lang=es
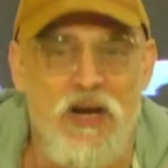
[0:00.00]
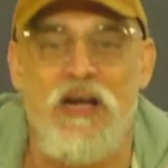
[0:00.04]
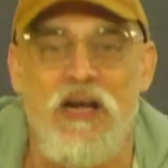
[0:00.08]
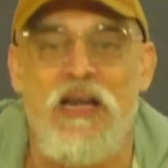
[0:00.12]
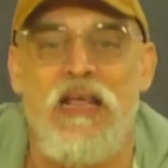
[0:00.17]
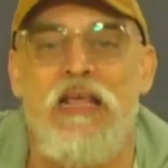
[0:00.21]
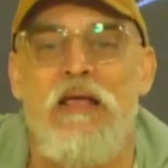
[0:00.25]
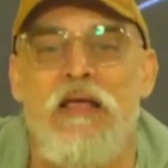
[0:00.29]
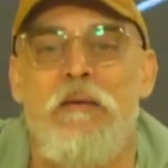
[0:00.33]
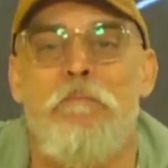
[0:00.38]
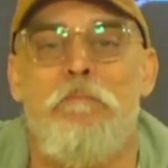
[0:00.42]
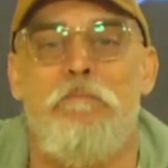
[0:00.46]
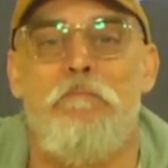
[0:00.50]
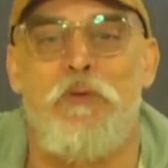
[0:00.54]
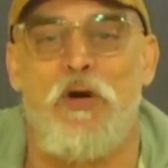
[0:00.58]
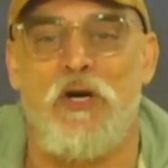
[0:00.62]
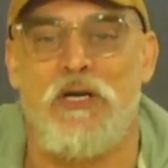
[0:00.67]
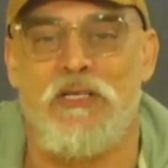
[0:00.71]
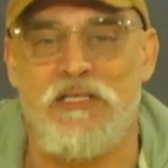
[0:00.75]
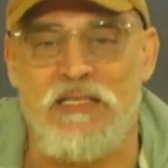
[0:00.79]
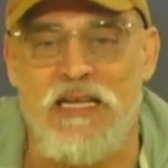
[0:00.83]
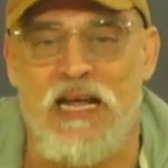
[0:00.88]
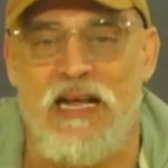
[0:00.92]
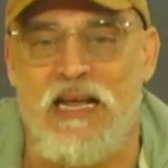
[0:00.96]
les
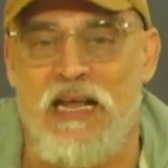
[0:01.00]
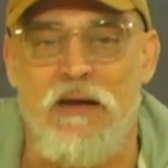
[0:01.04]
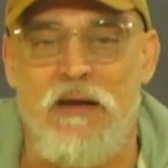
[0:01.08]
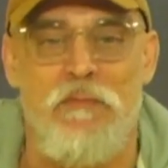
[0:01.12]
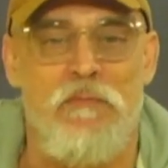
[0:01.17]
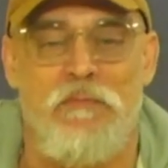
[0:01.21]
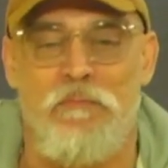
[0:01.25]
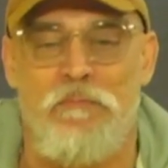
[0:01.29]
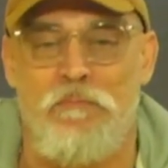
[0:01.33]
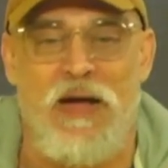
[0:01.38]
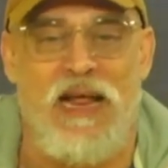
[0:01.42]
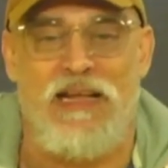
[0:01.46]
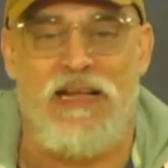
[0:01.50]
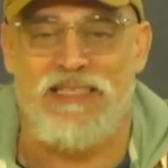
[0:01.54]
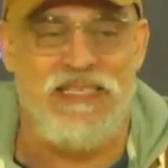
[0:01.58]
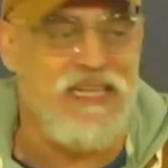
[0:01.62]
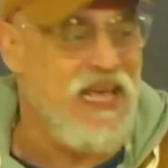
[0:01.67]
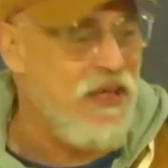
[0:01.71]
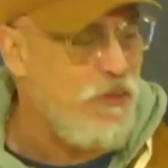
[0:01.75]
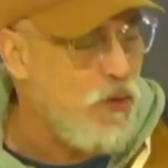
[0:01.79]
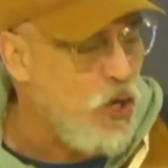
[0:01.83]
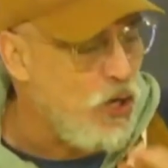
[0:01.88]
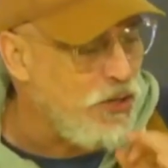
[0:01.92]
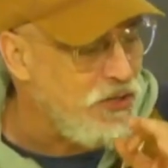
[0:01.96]
importa que
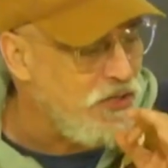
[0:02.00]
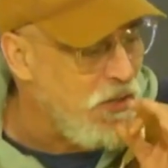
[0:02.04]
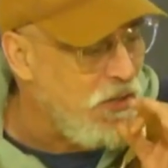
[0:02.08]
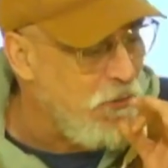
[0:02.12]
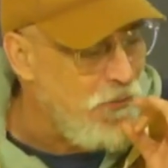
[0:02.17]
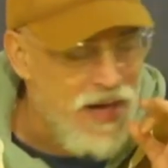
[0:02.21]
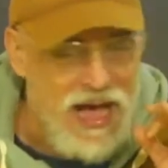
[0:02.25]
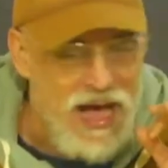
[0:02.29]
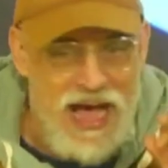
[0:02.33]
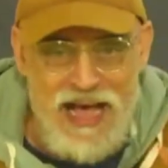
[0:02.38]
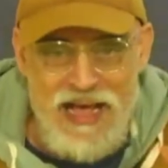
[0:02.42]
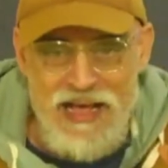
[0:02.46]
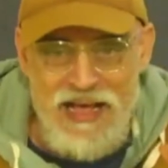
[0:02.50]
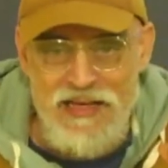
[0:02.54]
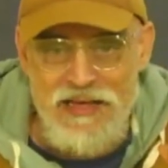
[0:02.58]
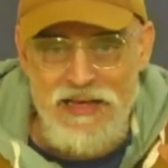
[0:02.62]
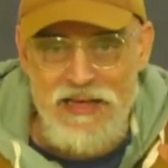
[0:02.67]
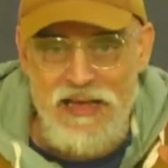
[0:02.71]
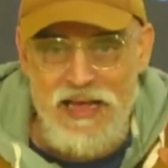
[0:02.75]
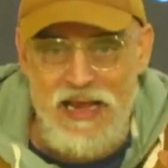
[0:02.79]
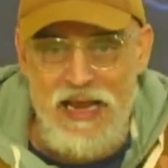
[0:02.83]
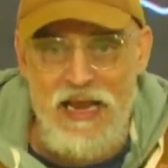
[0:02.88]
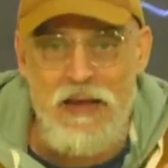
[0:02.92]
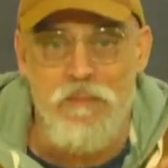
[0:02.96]
hacia dónde va
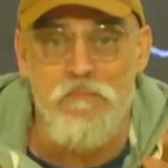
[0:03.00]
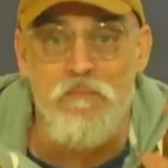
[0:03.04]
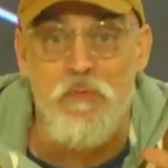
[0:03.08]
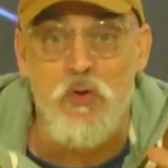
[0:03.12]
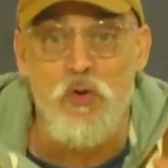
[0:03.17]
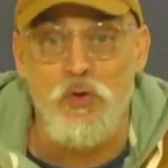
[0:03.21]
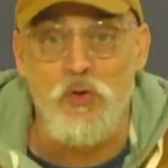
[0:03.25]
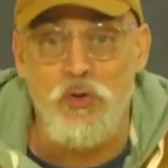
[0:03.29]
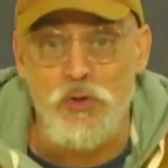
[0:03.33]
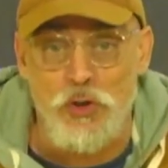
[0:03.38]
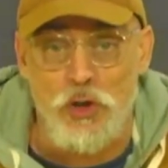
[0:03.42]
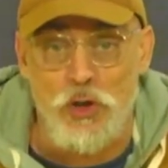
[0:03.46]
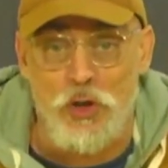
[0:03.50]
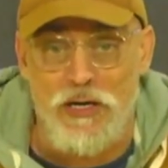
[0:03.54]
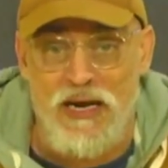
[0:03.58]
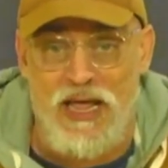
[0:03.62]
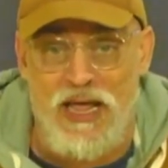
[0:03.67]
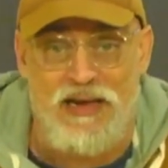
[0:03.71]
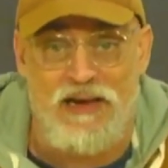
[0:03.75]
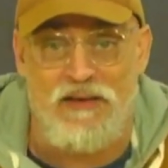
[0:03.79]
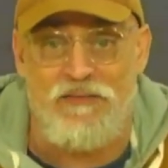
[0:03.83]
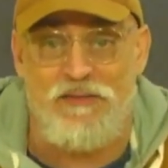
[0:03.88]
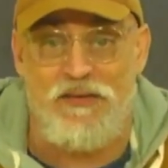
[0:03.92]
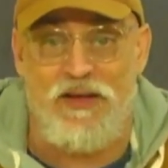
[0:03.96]
el mundo, la
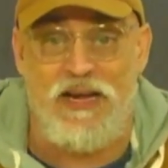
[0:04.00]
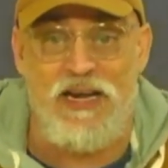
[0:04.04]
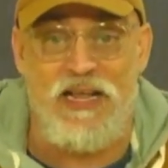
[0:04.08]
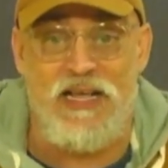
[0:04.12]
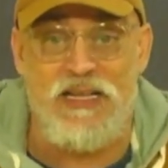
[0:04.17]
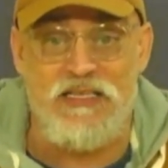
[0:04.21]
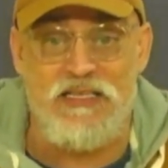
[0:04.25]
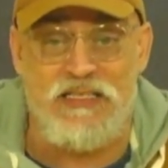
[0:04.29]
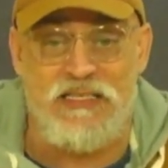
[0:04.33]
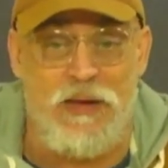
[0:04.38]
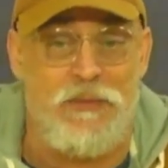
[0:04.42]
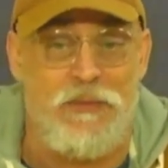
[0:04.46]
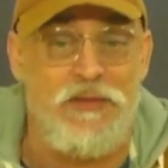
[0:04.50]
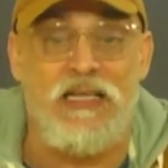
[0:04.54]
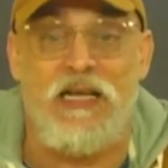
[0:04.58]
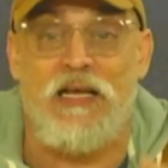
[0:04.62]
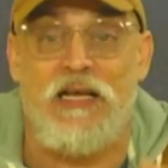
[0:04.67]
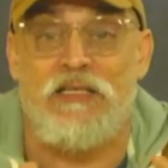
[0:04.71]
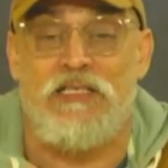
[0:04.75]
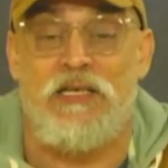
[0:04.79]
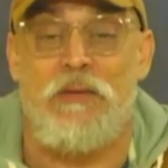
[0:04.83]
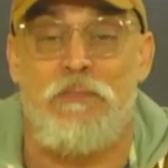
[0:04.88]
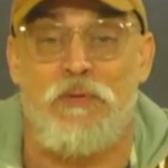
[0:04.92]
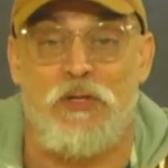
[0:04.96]
referencia, viste que
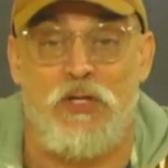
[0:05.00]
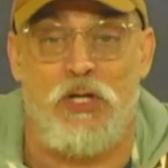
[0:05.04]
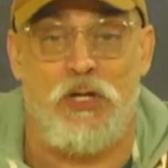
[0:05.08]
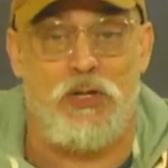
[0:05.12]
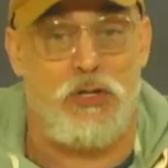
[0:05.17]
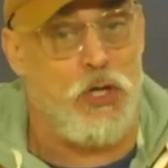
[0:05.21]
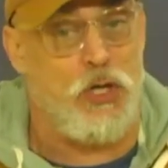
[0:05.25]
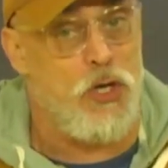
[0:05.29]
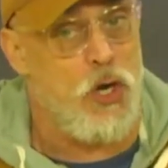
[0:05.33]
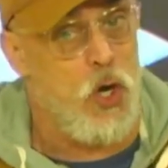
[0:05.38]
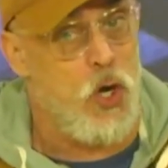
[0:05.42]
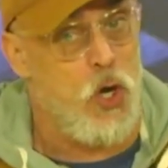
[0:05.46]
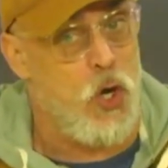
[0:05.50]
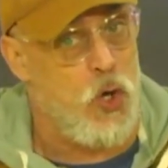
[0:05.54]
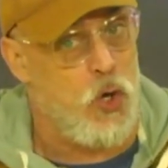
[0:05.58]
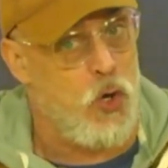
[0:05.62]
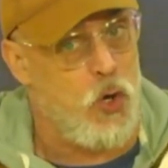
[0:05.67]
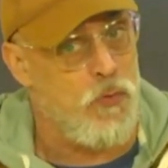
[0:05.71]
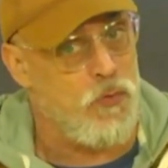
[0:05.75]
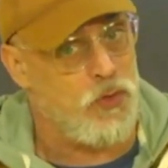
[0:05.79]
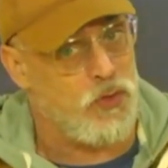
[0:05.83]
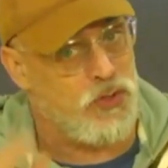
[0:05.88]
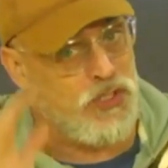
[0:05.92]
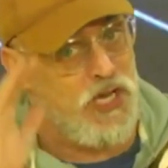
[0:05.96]
siempre te dicen, no,
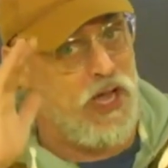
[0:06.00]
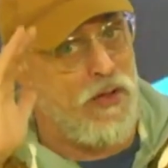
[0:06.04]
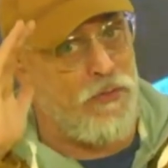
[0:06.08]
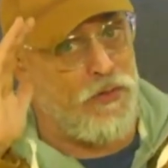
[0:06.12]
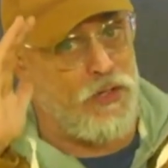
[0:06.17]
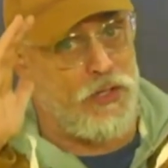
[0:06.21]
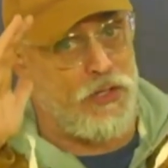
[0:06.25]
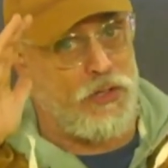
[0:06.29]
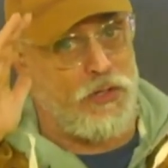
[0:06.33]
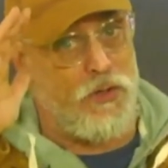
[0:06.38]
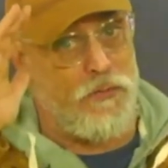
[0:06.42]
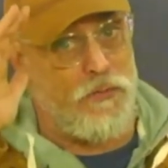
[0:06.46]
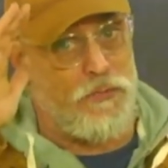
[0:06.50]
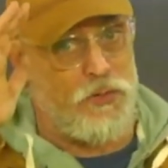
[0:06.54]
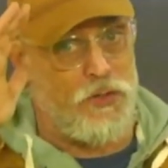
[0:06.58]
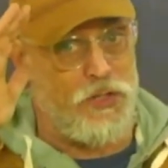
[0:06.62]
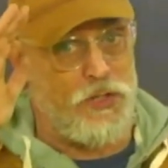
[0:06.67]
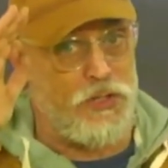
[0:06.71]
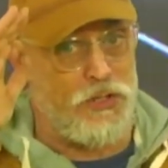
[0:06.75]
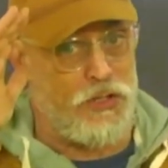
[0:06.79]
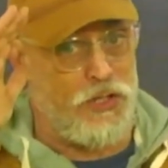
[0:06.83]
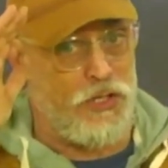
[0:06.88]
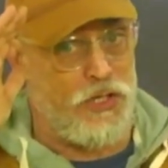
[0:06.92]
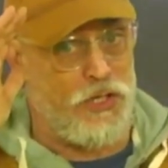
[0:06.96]
¿cómo sabe de
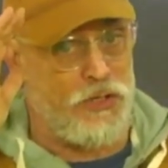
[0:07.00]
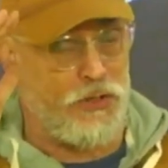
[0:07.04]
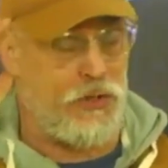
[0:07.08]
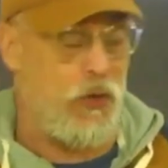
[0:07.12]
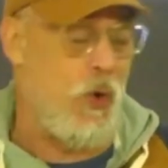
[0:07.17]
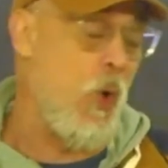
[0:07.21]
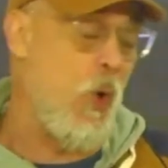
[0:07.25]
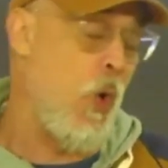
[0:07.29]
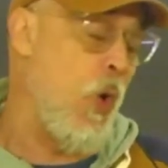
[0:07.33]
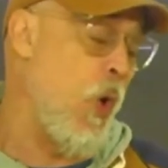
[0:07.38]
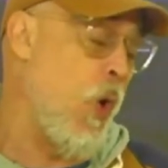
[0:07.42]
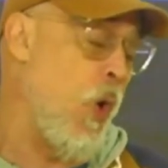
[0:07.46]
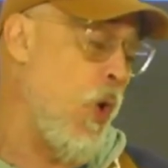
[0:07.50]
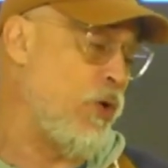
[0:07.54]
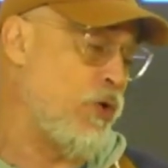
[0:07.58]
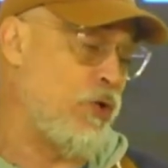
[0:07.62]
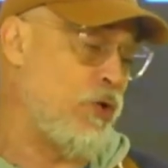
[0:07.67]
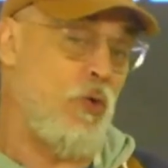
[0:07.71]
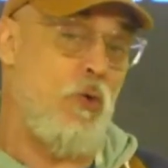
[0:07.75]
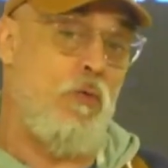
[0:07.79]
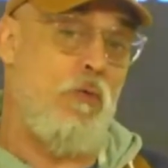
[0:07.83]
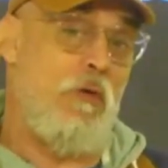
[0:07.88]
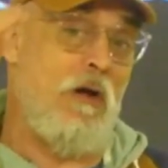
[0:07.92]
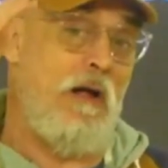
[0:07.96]
geopolítica? Oh, es
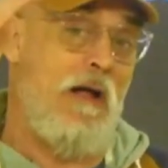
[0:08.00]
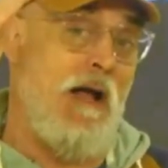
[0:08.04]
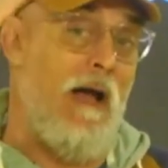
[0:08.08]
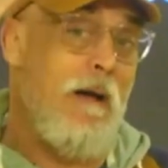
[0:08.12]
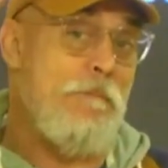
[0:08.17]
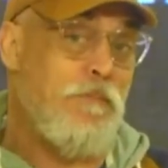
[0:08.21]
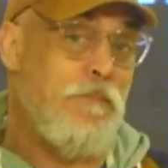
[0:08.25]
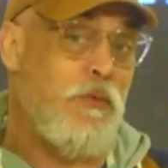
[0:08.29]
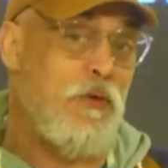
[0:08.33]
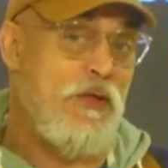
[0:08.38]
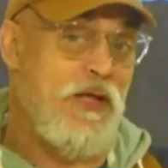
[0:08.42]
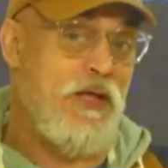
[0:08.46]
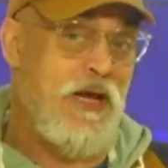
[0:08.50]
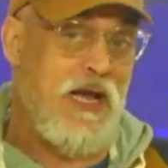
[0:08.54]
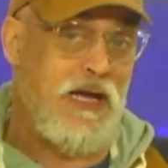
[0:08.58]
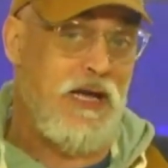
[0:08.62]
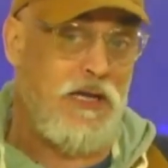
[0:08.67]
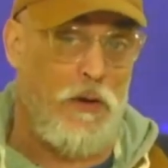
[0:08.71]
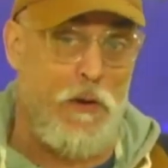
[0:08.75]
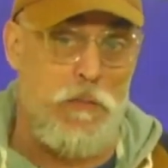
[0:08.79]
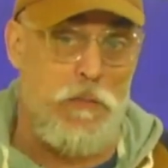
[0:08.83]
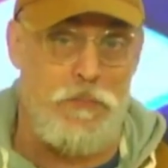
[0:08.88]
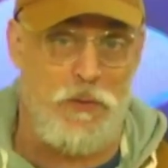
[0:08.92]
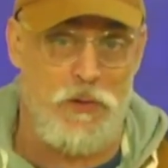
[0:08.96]
un capo de la
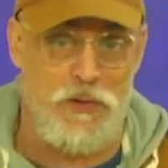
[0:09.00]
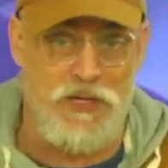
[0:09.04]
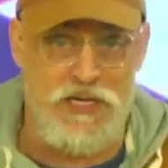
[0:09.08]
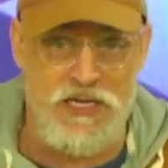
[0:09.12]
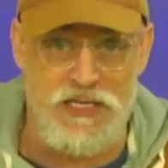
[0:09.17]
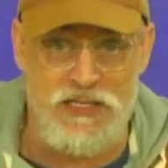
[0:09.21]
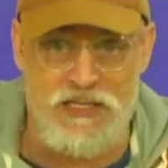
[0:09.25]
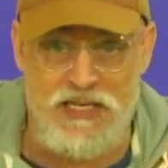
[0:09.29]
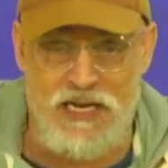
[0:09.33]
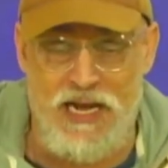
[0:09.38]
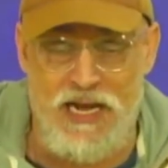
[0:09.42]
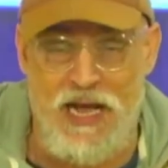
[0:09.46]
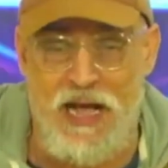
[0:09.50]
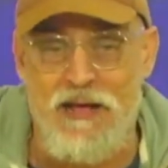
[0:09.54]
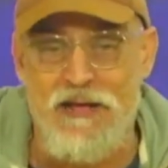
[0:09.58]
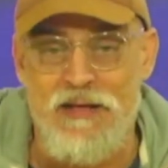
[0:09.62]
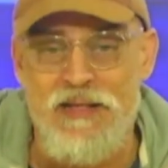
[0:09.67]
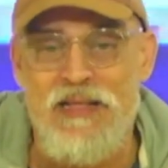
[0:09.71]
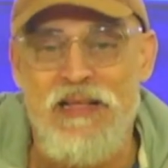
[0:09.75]
geopolítica.